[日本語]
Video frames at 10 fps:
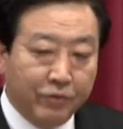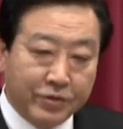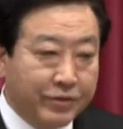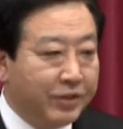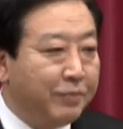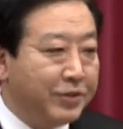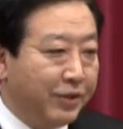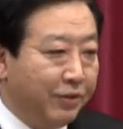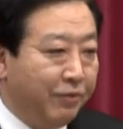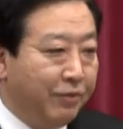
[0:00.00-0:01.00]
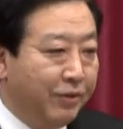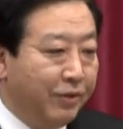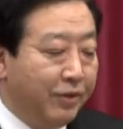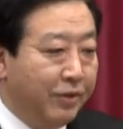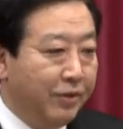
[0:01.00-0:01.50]
葉忘れてましたけど
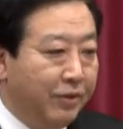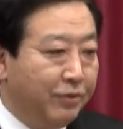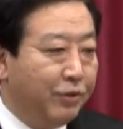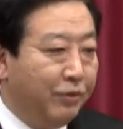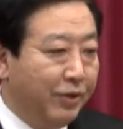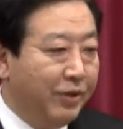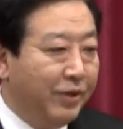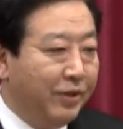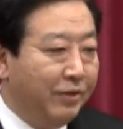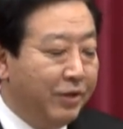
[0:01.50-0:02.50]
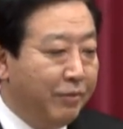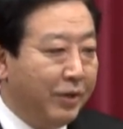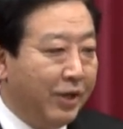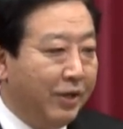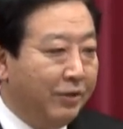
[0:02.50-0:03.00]
それは
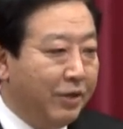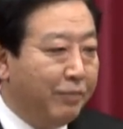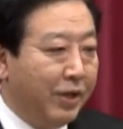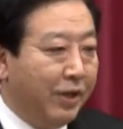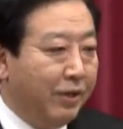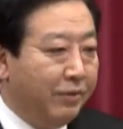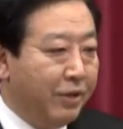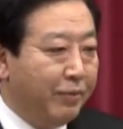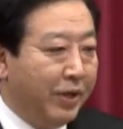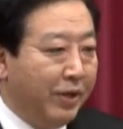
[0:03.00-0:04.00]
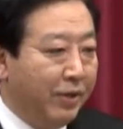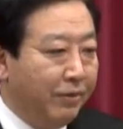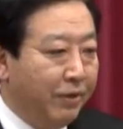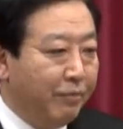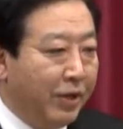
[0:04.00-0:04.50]
Never, never, never,
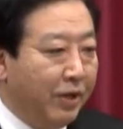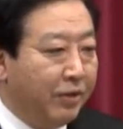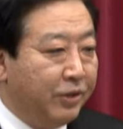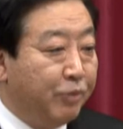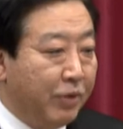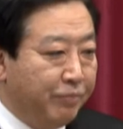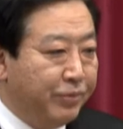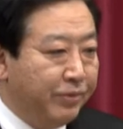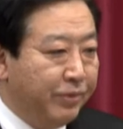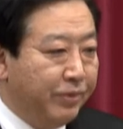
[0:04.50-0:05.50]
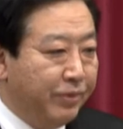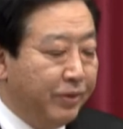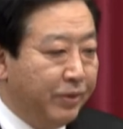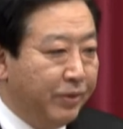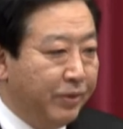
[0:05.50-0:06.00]
never give up
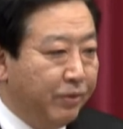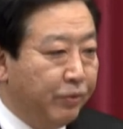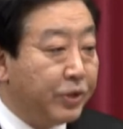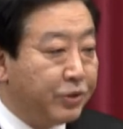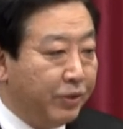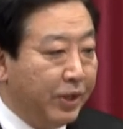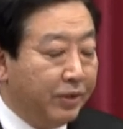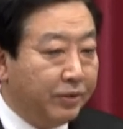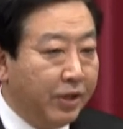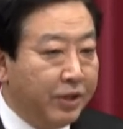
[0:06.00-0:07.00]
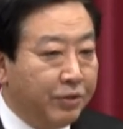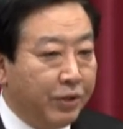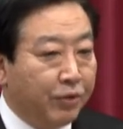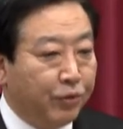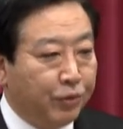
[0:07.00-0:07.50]
私は大義
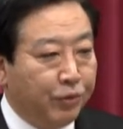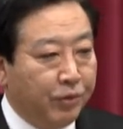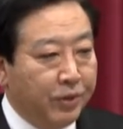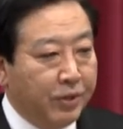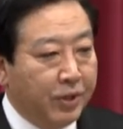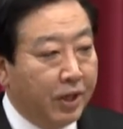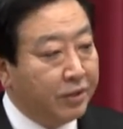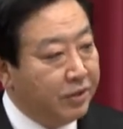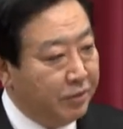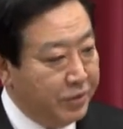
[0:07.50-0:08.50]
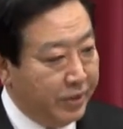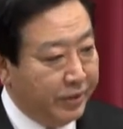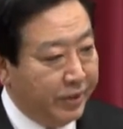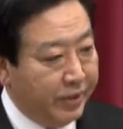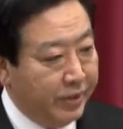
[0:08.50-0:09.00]
のあることを諦めな
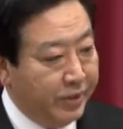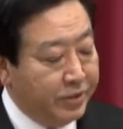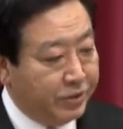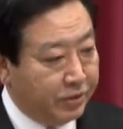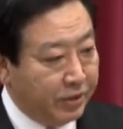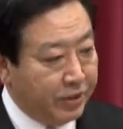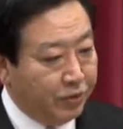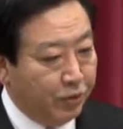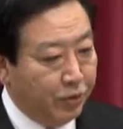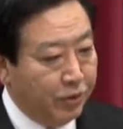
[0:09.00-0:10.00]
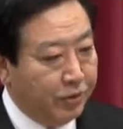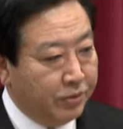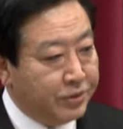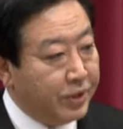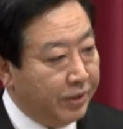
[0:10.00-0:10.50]
いでしっかりと
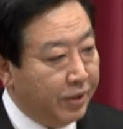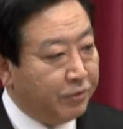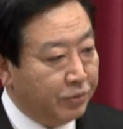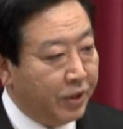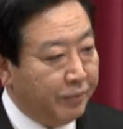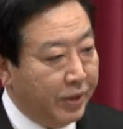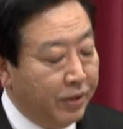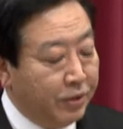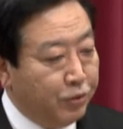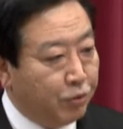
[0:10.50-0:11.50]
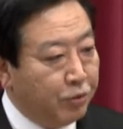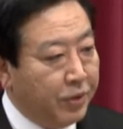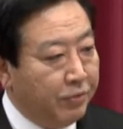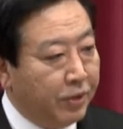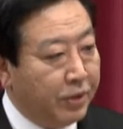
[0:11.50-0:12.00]
伝えていくならば局
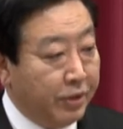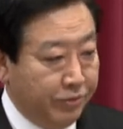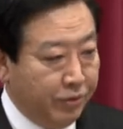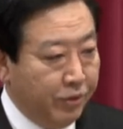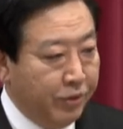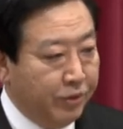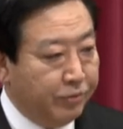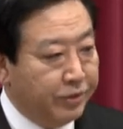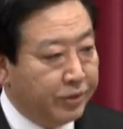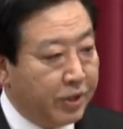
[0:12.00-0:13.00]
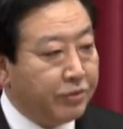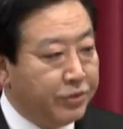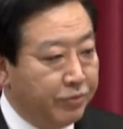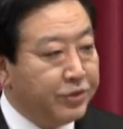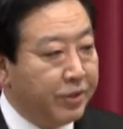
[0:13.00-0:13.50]
面は変わるというふうに確
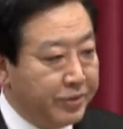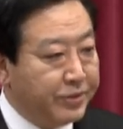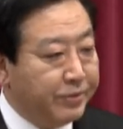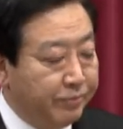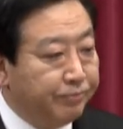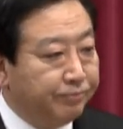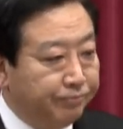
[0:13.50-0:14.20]
信をしています。